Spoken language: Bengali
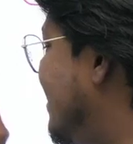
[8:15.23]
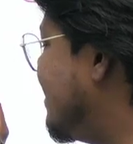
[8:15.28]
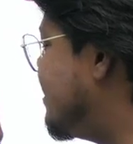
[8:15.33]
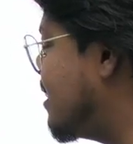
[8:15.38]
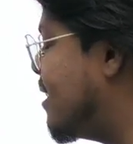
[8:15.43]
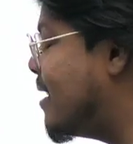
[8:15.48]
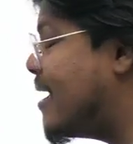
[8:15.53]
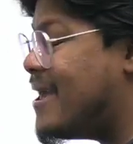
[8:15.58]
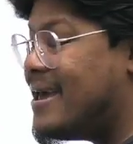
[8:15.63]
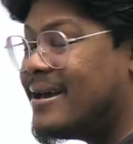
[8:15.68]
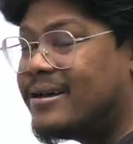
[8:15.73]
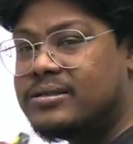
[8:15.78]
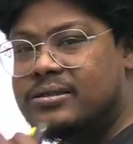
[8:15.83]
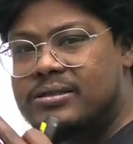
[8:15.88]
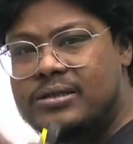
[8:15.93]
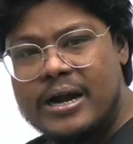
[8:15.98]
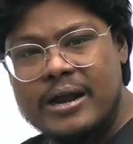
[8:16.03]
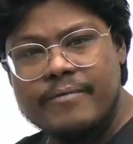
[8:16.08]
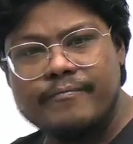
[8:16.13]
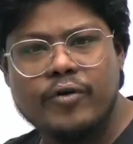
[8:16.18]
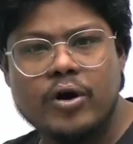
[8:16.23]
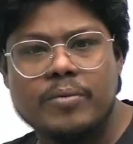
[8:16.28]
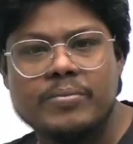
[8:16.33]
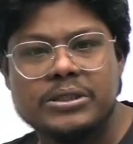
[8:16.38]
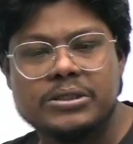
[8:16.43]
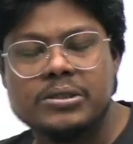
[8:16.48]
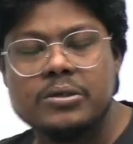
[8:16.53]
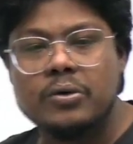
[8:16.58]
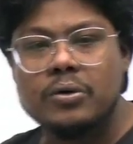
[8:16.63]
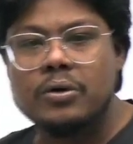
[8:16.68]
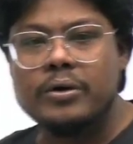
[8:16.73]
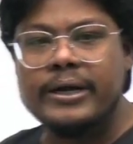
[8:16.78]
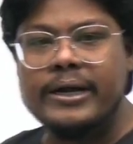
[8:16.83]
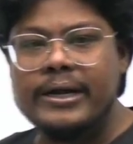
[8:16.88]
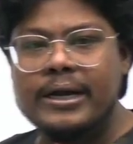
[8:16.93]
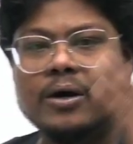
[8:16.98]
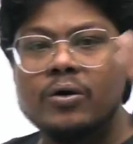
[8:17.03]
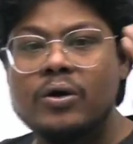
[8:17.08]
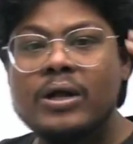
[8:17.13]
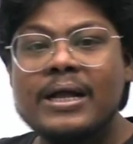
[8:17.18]
এছাড়া এক্সট্রা ইনফরমেশনগুলো
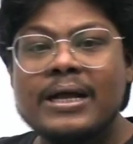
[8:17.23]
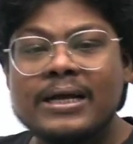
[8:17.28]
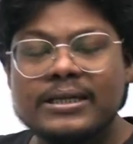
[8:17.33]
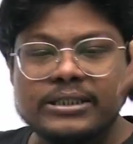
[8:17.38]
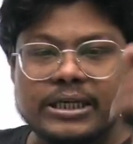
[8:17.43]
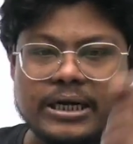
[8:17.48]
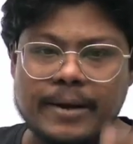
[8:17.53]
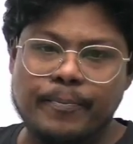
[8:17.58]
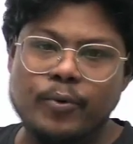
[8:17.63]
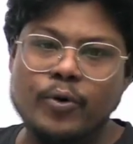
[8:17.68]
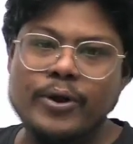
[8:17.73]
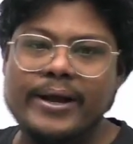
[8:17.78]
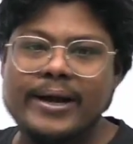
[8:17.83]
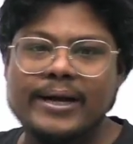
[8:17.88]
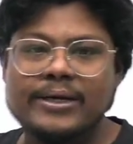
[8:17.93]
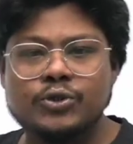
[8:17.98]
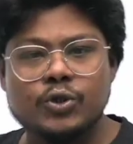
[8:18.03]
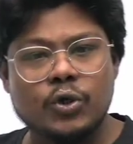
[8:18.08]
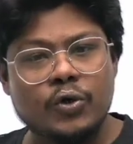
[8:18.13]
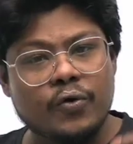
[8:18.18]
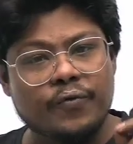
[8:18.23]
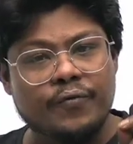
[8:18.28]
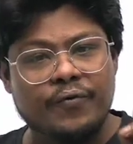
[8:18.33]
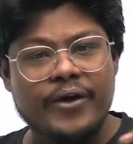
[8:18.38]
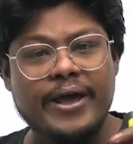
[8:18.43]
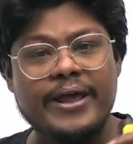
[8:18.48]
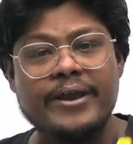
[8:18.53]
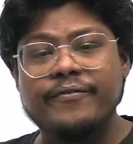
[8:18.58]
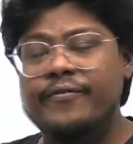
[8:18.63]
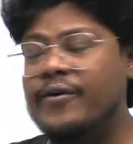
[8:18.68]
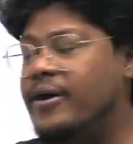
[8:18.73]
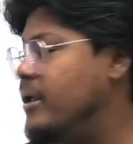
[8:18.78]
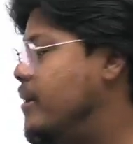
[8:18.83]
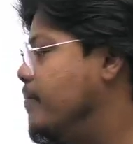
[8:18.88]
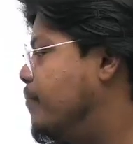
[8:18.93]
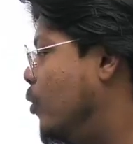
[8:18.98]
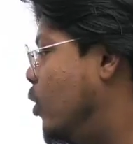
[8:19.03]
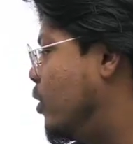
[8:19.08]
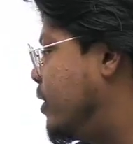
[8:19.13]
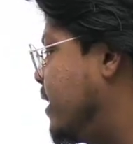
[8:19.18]
নিয়ে নাও যেটা পরীক্ষার জন্য ভেরি ভেরি
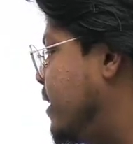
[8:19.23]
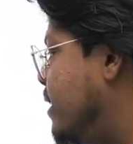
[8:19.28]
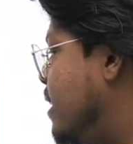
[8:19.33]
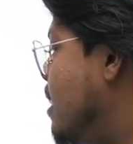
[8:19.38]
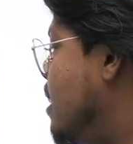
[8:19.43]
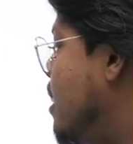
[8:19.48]
ইম্পর্টেন্ট